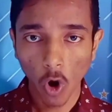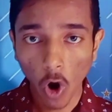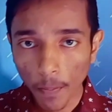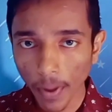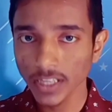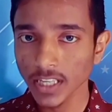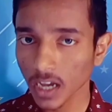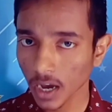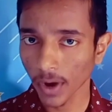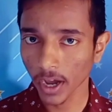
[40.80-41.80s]
और पैसा
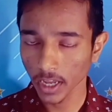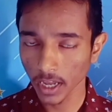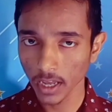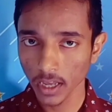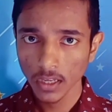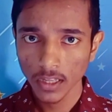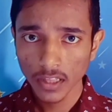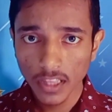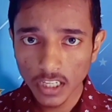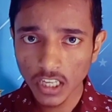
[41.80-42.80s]
कमाइए
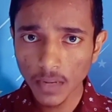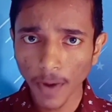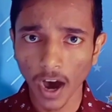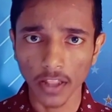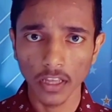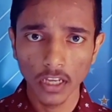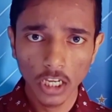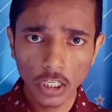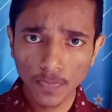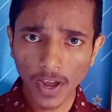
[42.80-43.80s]
तीसरी बात
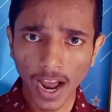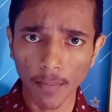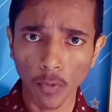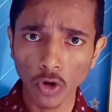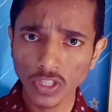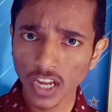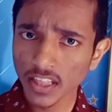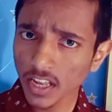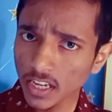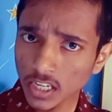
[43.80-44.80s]
इस पर आप बहुत सारे
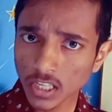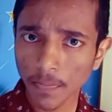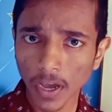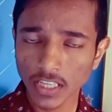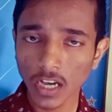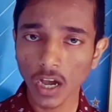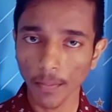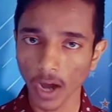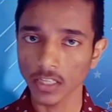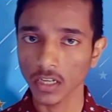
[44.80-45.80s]
तरीके से पैसा
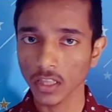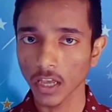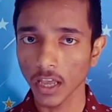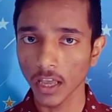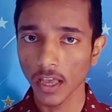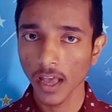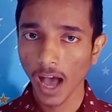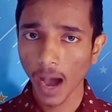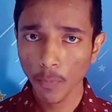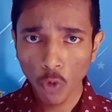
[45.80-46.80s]
कमा सकते हैं
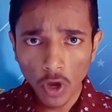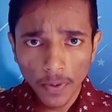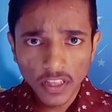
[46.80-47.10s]
आप कोई भी